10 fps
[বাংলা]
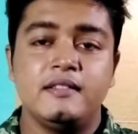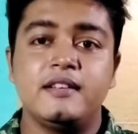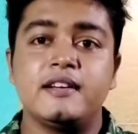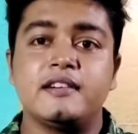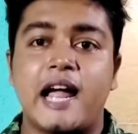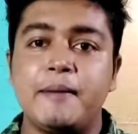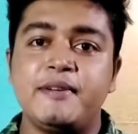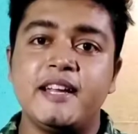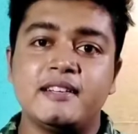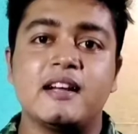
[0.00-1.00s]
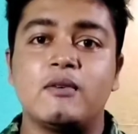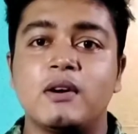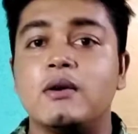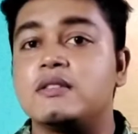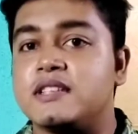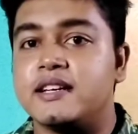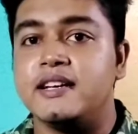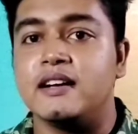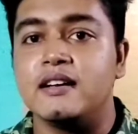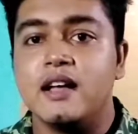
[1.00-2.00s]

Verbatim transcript: যে টাইপ ঠিকঠাক করে হচ্ছে কি না